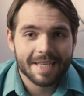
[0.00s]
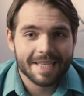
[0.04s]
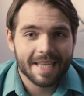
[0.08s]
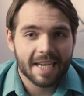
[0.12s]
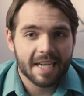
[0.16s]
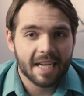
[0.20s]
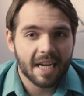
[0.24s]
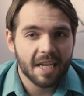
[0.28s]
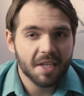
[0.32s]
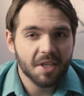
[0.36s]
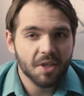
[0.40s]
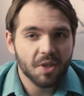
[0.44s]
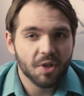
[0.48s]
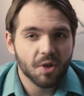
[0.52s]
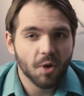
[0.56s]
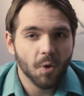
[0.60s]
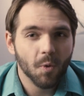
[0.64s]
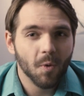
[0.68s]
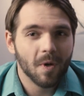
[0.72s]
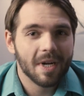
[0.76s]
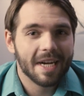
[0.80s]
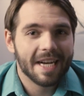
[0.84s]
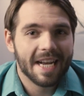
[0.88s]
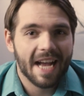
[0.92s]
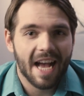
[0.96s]
Za granicą
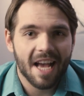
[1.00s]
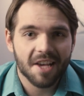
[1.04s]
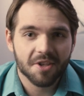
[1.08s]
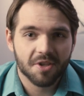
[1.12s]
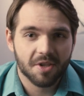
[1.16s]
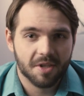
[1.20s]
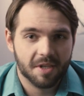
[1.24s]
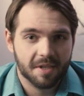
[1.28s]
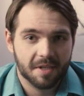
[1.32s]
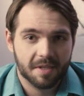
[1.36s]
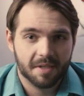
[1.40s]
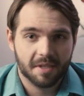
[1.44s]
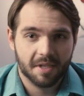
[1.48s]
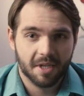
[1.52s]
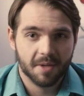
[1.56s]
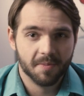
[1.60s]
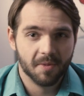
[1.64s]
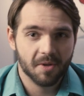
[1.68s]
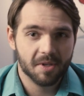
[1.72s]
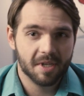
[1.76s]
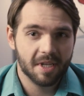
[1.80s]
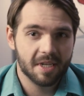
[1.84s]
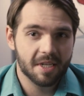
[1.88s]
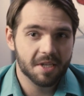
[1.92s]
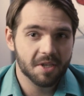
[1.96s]
każdy z tych
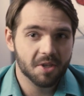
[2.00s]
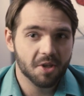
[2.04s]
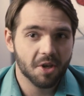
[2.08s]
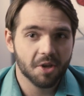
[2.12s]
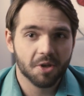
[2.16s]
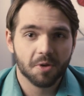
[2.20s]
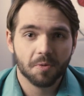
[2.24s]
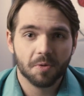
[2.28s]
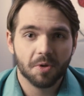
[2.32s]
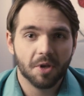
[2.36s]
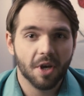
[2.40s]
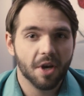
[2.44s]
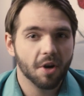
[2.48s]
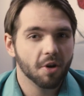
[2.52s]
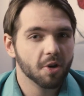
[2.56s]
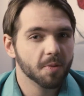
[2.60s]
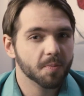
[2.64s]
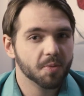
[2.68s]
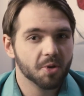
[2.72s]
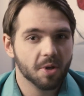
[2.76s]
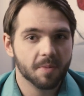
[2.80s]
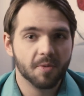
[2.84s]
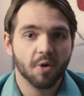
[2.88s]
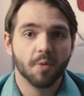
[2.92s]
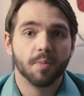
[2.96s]
modeli cieszył się
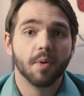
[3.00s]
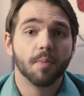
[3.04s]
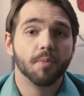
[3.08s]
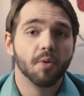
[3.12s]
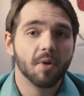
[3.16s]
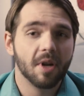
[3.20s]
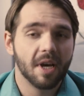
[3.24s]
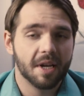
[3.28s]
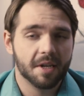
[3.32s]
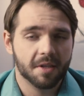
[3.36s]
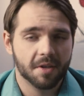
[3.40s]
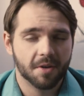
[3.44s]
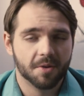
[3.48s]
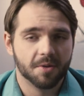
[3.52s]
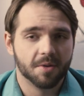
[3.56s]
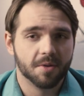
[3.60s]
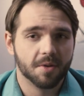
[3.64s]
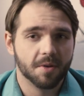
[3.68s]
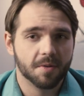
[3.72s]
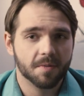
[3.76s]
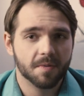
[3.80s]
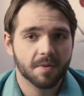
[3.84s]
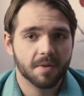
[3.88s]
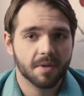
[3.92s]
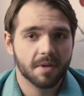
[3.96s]
olbrzymią popularnością.